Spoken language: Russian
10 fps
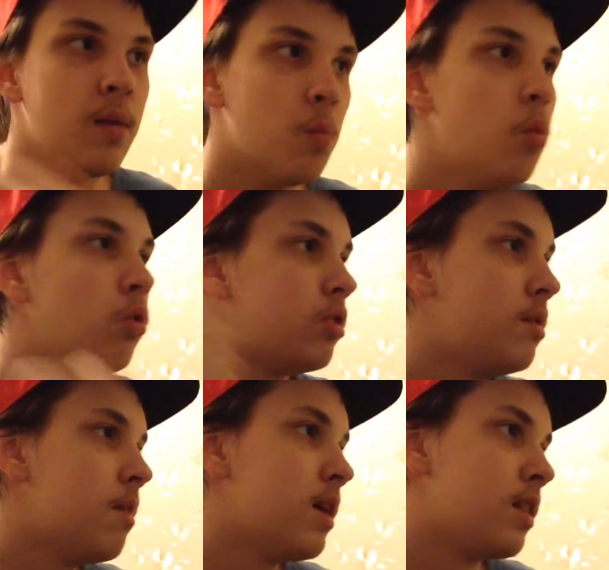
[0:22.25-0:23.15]
Буду
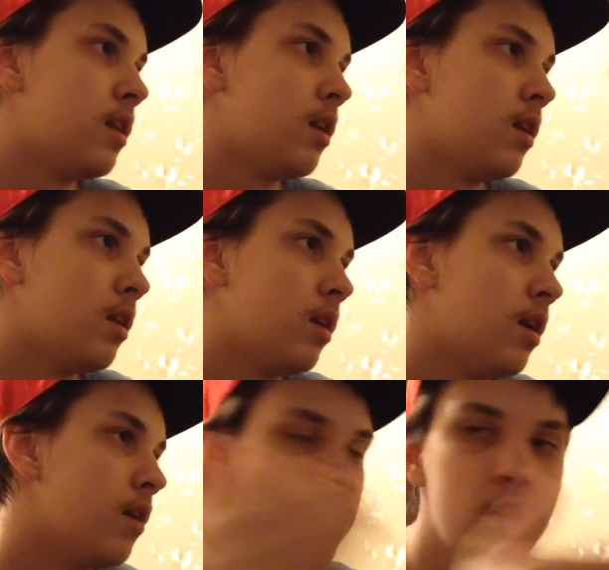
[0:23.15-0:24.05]
снимать
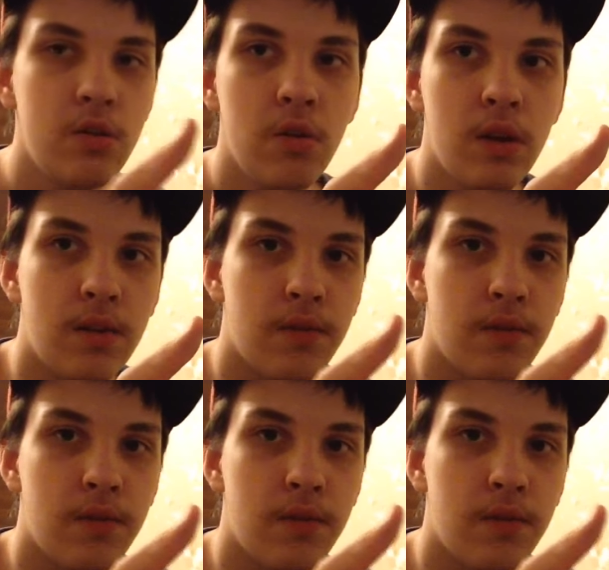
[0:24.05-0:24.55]
видео и,